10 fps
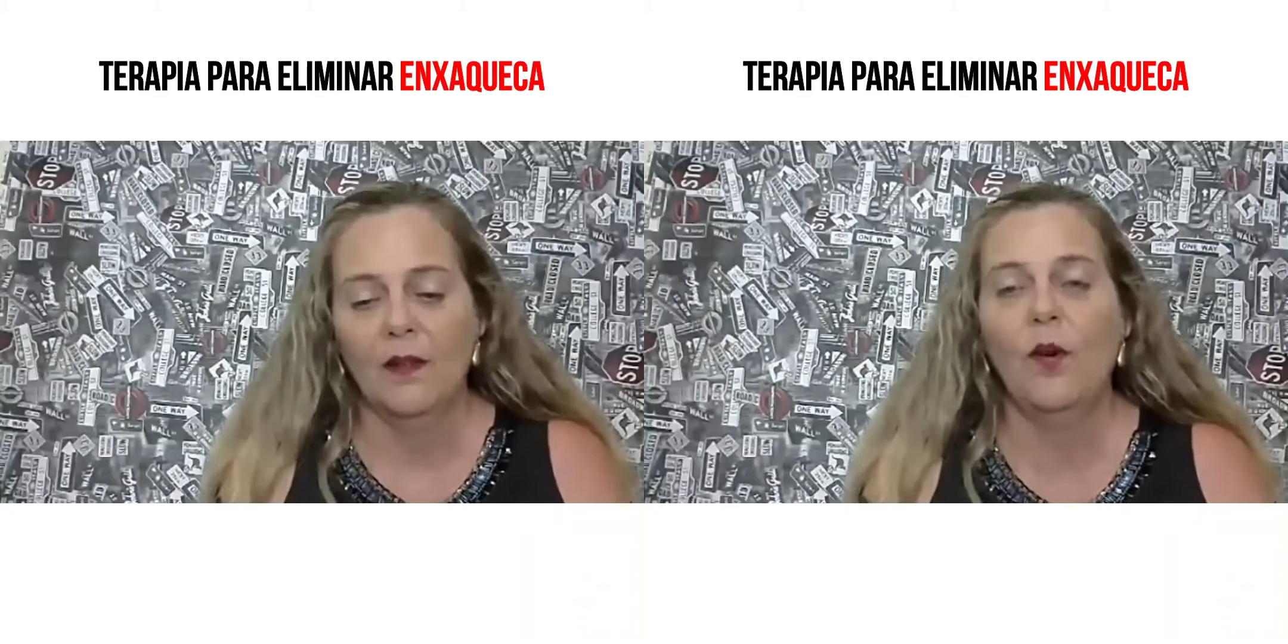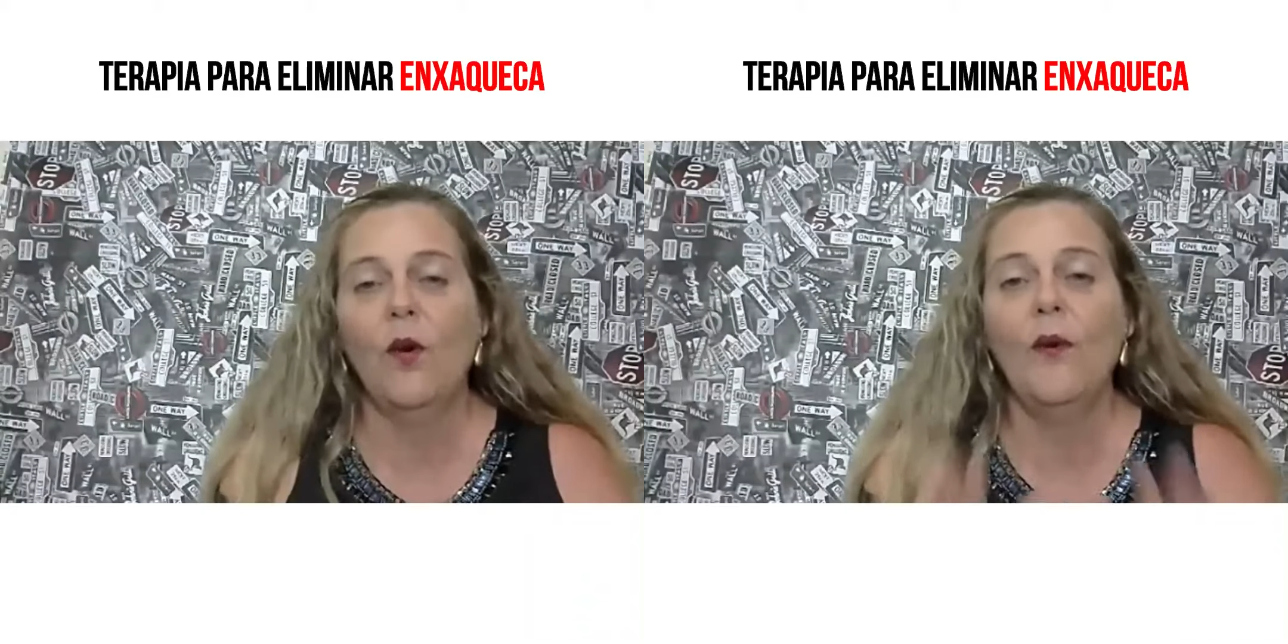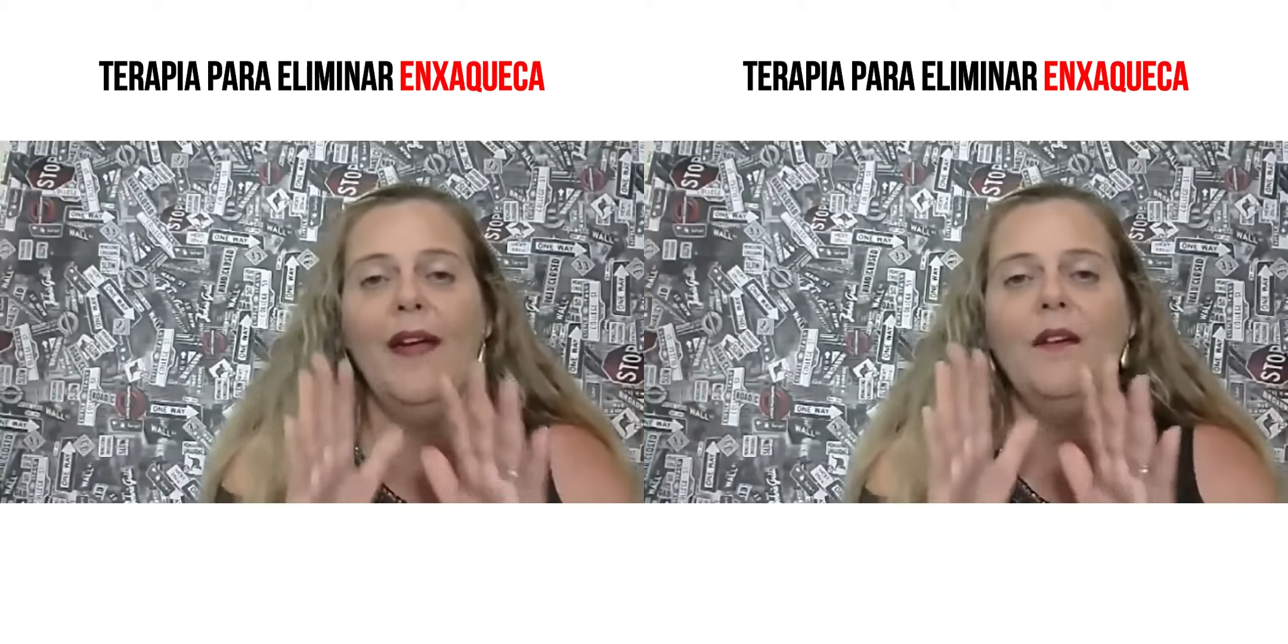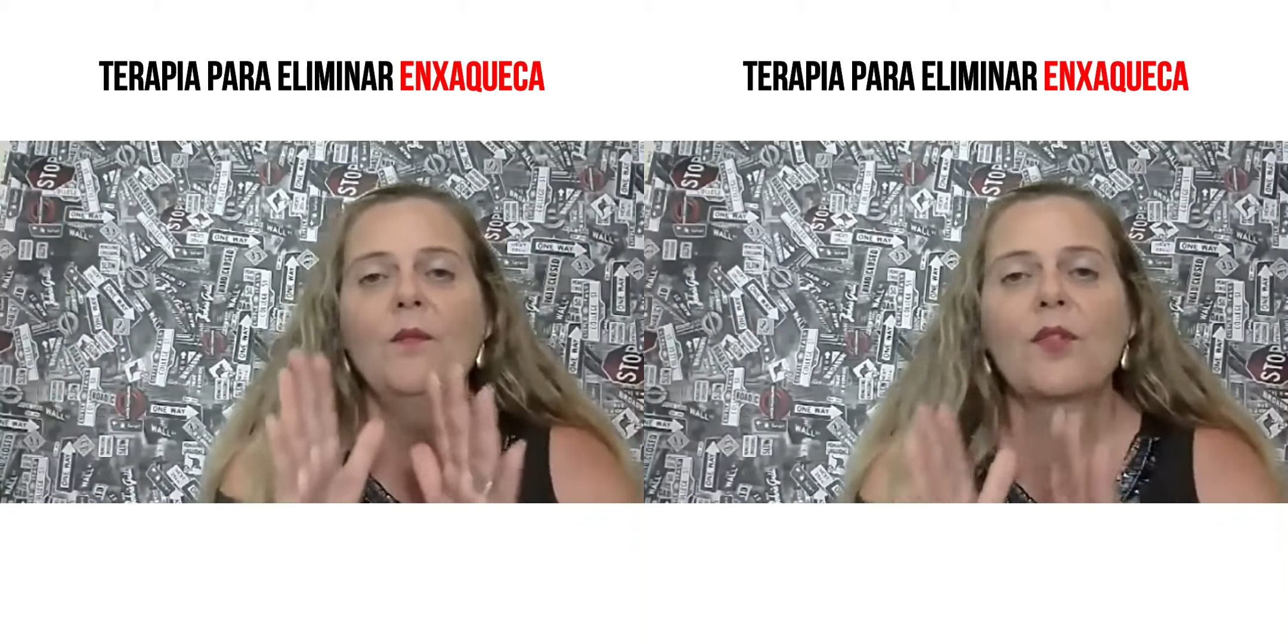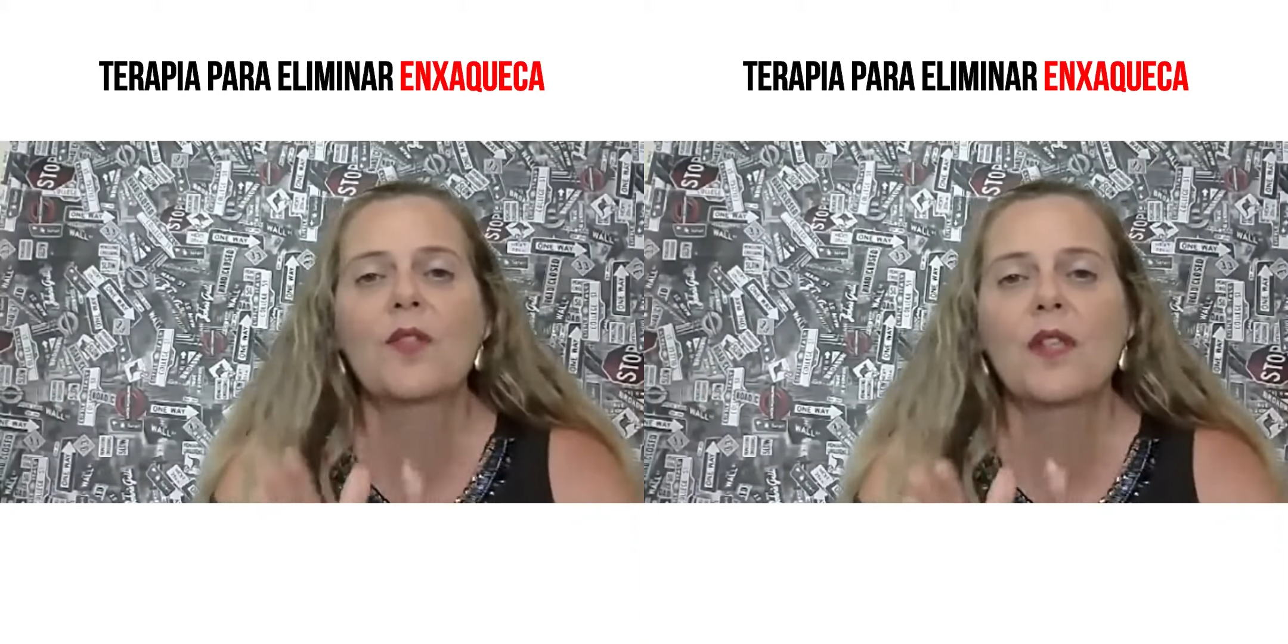Qual é a
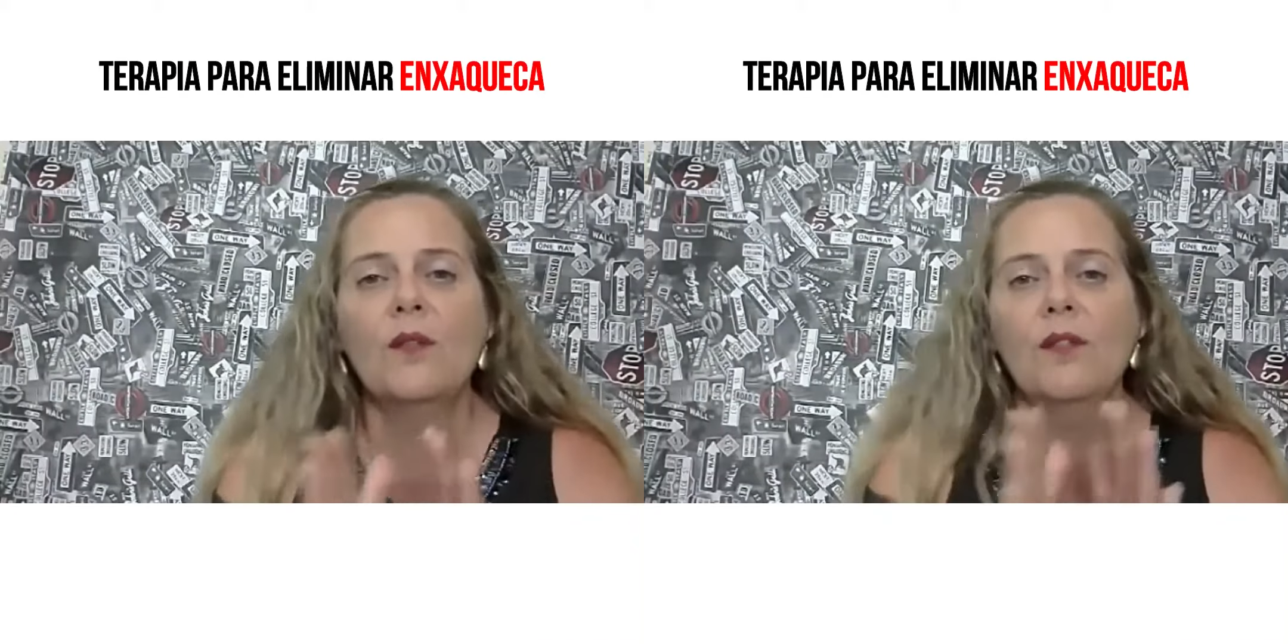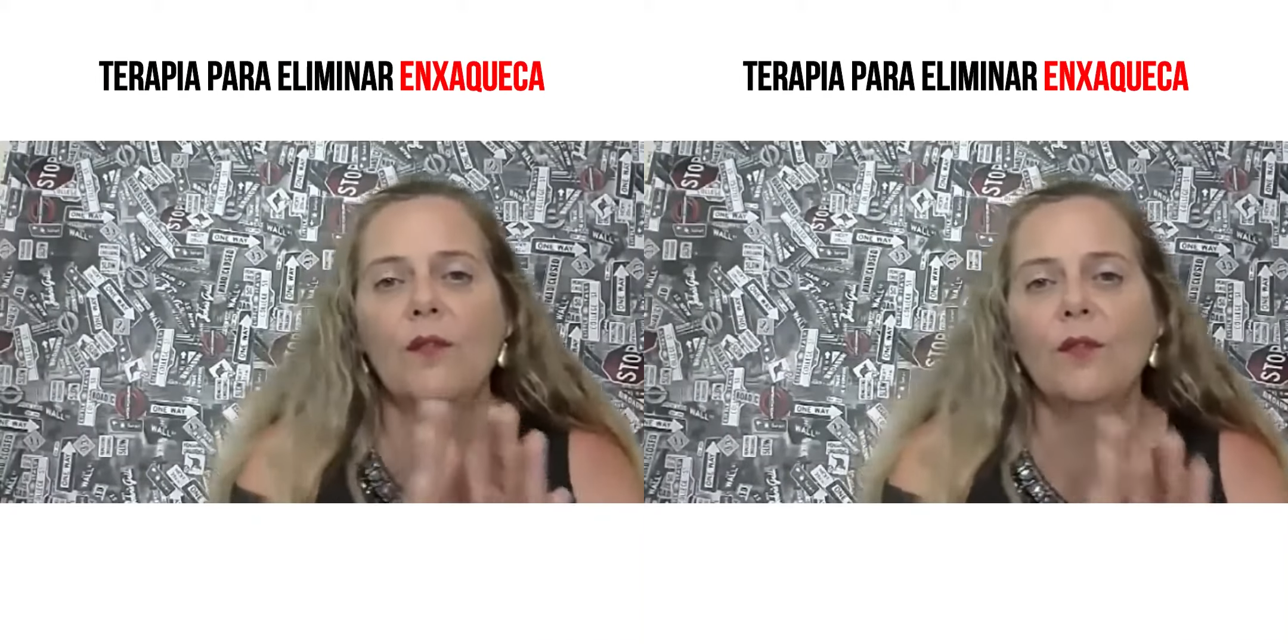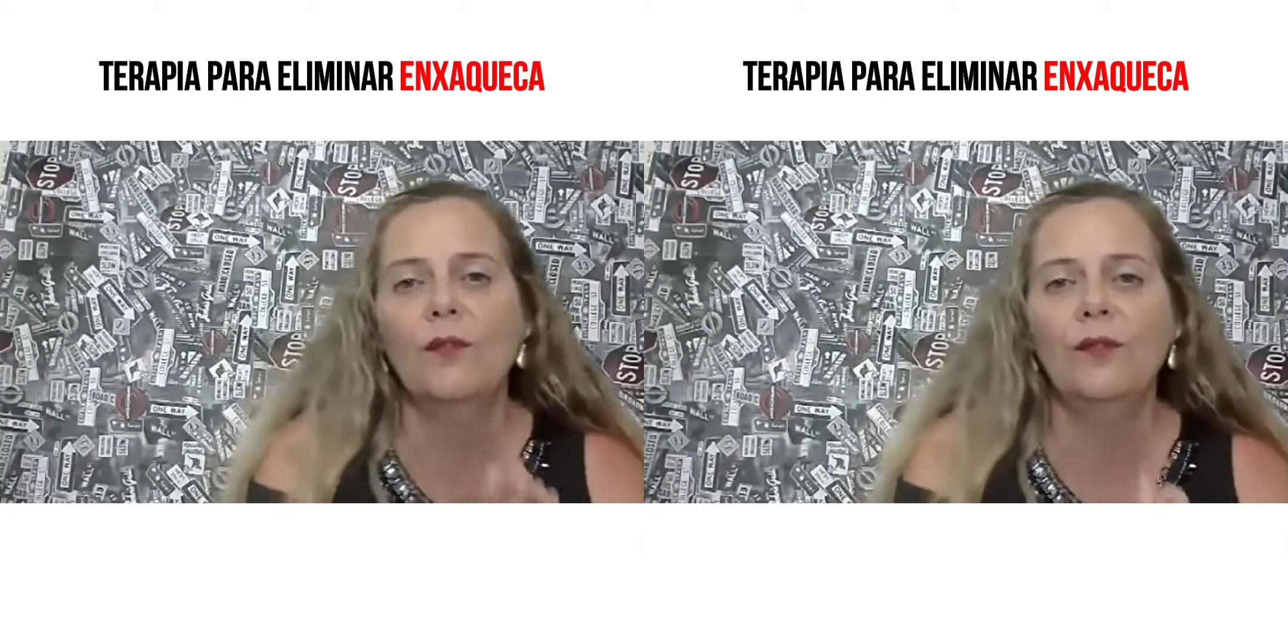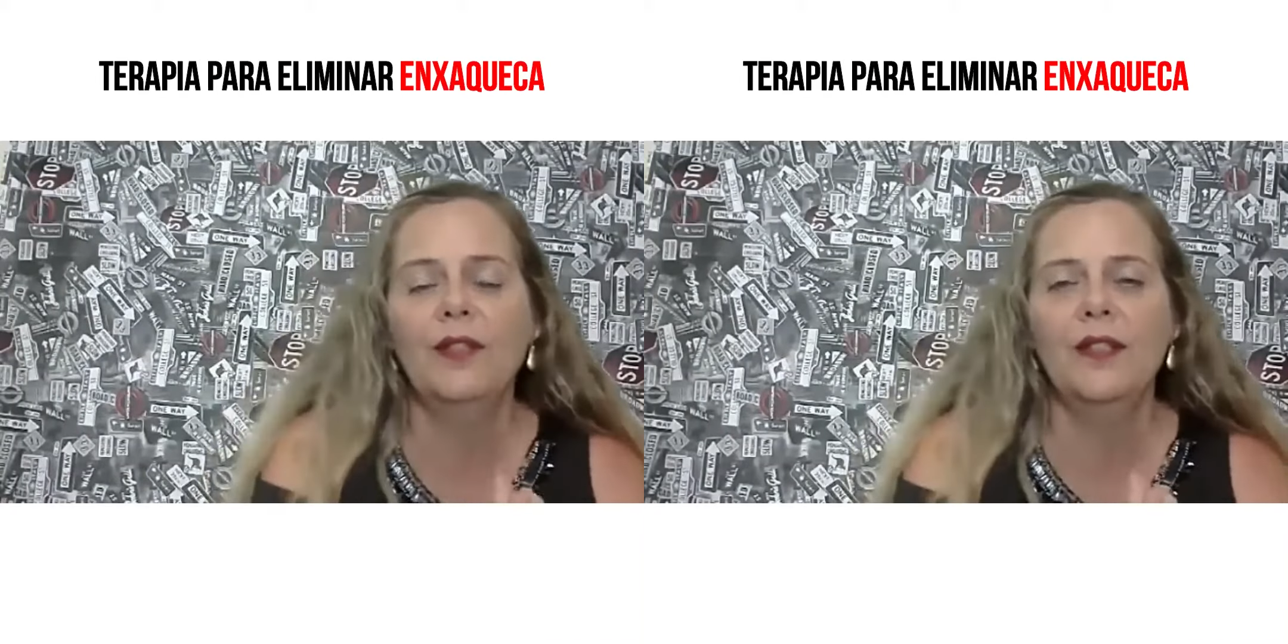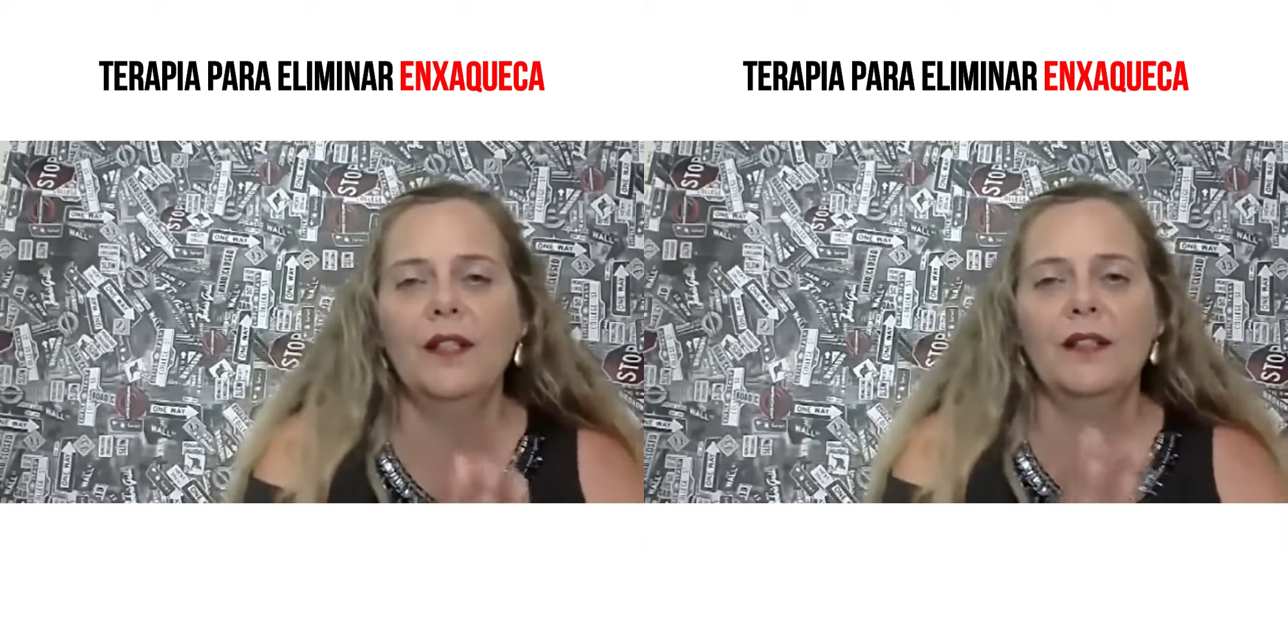emoção
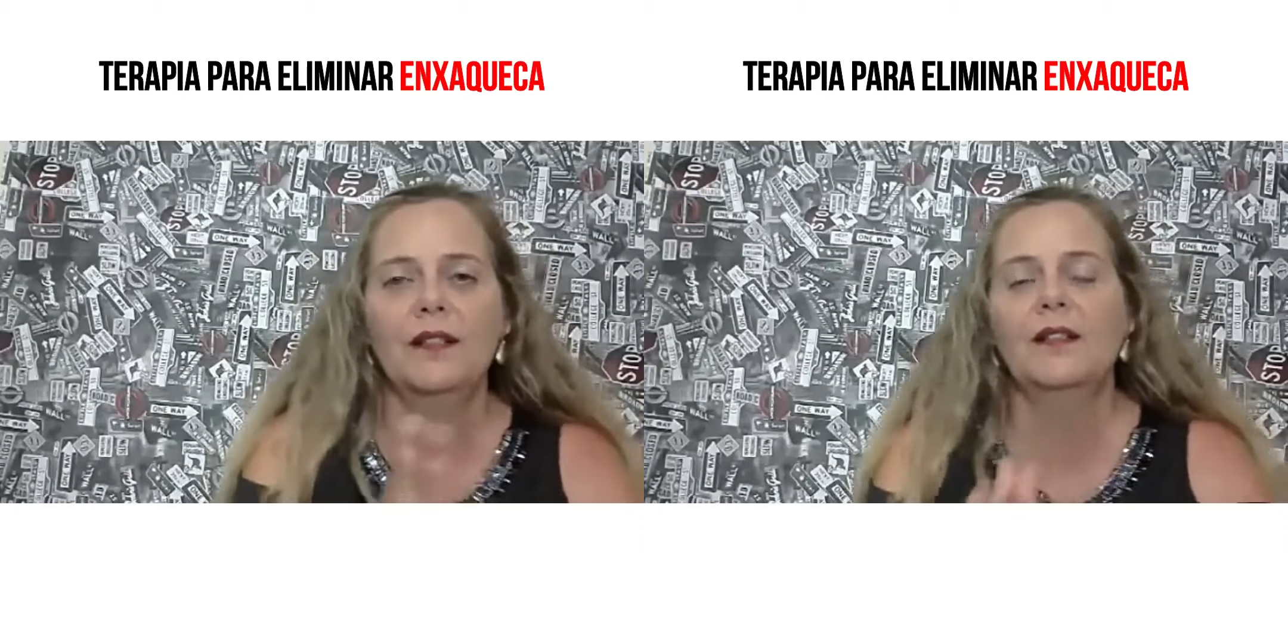envolvida